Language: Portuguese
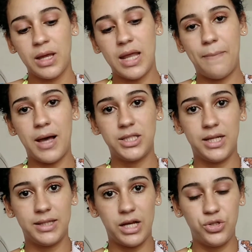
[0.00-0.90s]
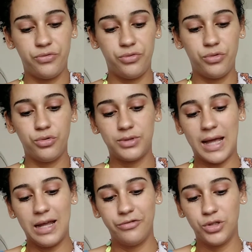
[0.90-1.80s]
na parte da tarde eu vou estar
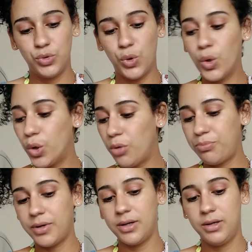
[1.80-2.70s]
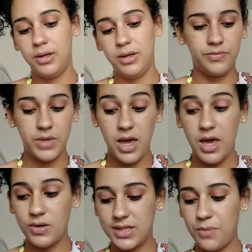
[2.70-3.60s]
tá lavando roupa.
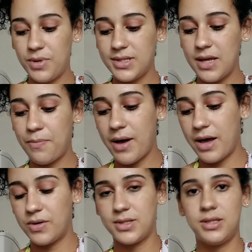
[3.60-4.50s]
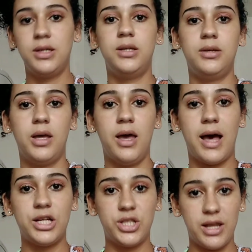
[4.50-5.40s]
Eu sempre separo, assim,
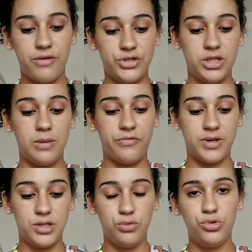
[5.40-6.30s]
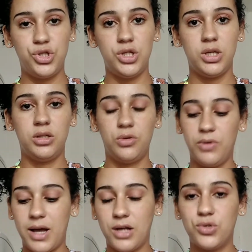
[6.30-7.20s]
as tarefas que tem que fazer no dia. Então, no
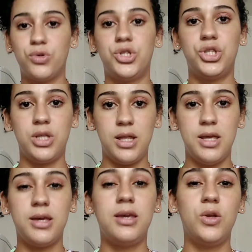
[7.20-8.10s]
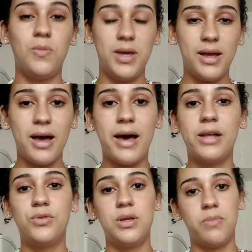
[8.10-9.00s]
caso, hoje teria que ir no
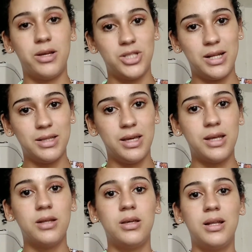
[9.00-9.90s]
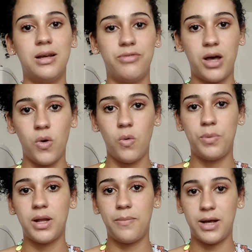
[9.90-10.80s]
mercado, limpar a geladeira e lavar a roupa
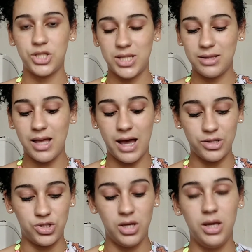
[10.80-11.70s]
na parte da tarde.